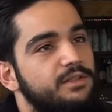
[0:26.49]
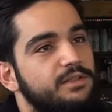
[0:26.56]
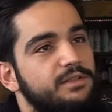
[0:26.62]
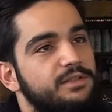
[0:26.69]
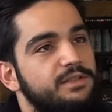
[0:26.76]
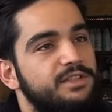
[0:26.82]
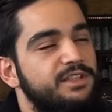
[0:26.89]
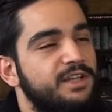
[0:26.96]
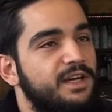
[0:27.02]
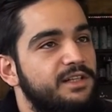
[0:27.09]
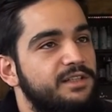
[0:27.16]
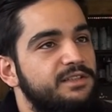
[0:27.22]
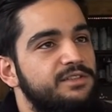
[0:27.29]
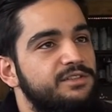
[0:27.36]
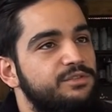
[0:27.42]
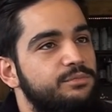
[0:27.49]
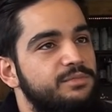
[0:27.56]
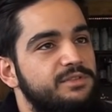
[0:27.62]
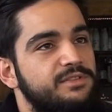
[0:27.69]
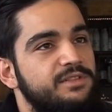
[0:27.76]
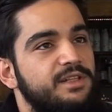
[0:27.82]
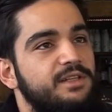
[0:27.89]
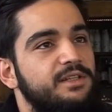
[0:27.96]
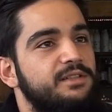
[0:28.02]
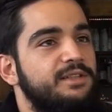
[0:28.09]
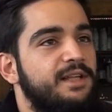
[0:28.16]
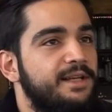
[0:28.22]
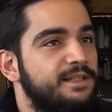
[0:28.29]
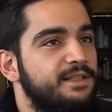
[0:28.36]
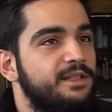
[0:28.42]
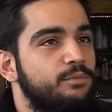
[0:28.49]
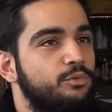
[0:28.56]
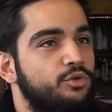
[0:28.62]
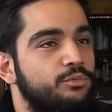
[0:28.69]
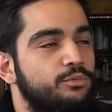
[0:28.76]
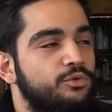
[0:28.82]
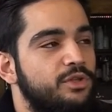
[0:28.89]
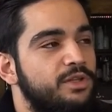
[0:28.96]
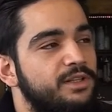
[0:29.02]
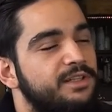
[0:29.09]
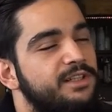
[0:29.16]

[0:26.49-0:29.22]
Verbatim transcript: Ee, iki arkadaşımız da nargile bölümünde,